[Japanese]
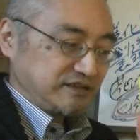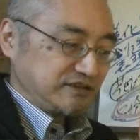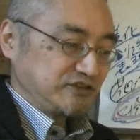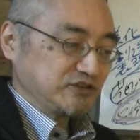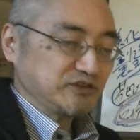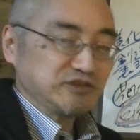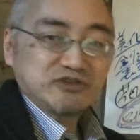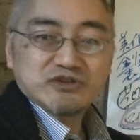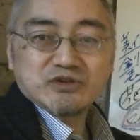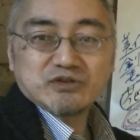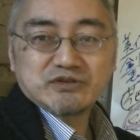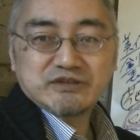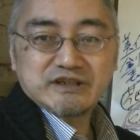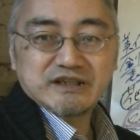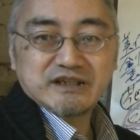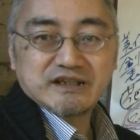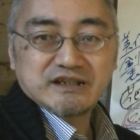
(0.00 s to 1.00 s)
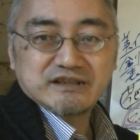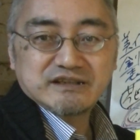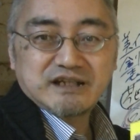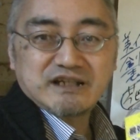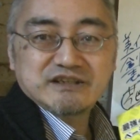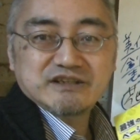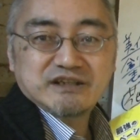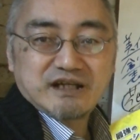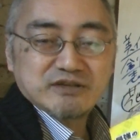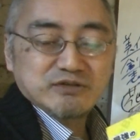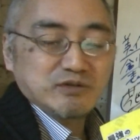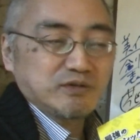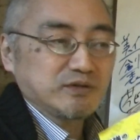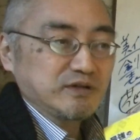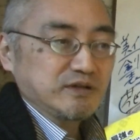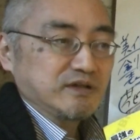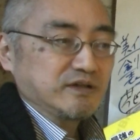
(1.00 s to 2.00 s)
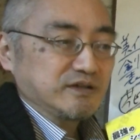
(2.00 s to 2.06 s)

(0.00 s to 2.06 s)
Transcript: 順序ってい、あの